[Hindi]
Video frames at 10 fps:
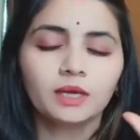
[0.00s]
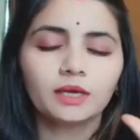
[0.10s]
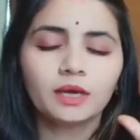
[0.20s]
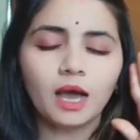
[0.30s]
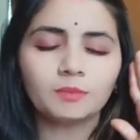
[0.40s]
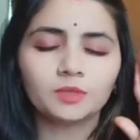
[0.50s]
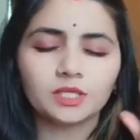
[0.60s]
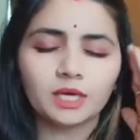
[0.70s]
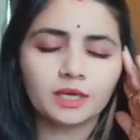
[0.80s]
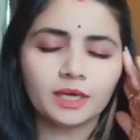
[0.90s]
ठीक है आप
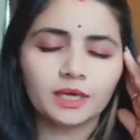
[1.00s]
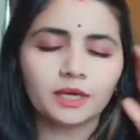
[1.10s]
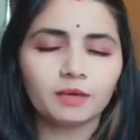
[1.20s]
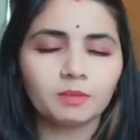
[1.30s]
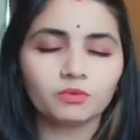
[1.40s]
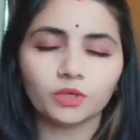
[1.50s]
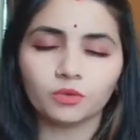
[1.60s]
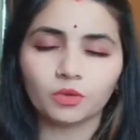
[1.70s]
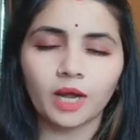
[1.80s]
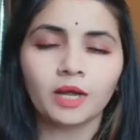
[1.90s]
जैसा कह रहे हैं बस
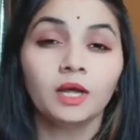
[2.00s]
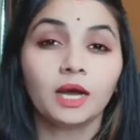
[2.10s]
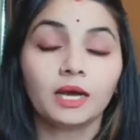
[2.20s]
वही हो रहा है